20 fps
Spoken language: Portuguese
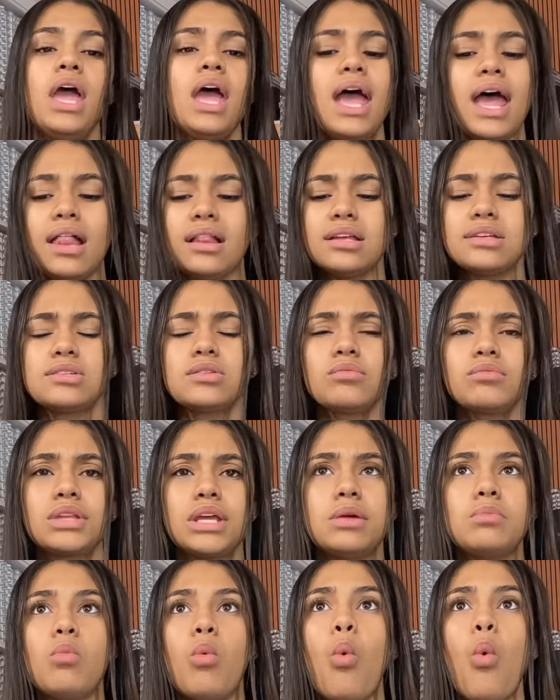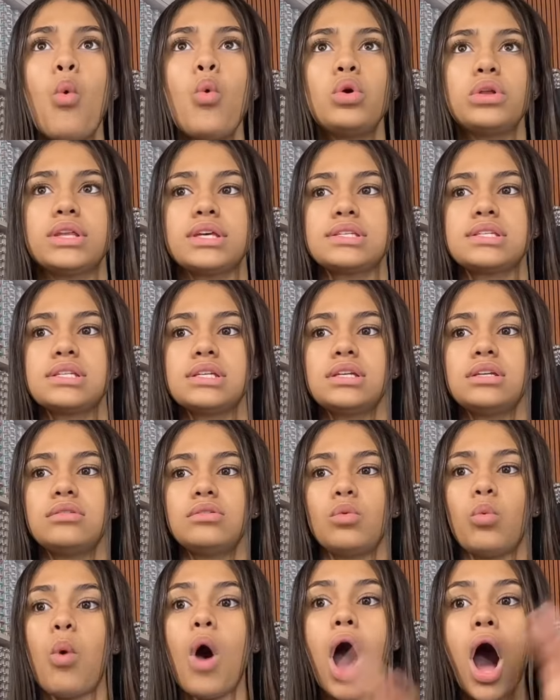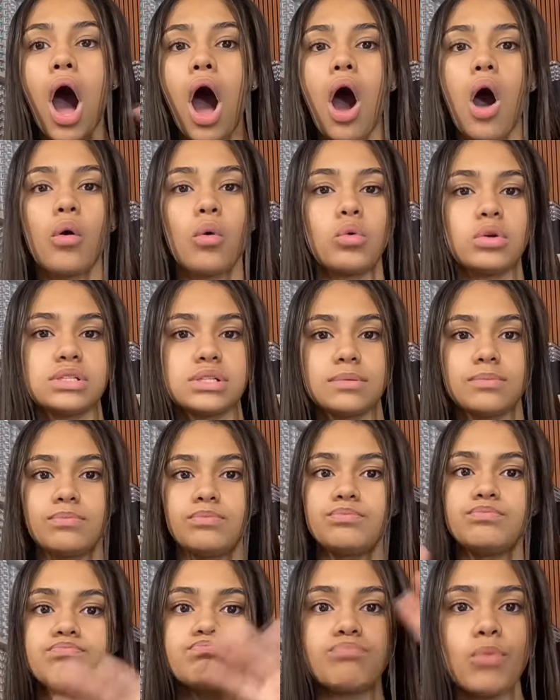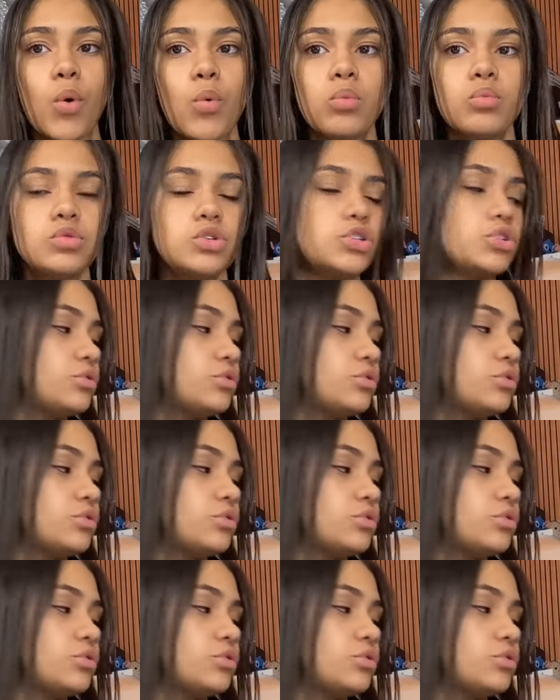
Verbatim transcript: Elas não tem muita, assim, uau, coisa, bum, de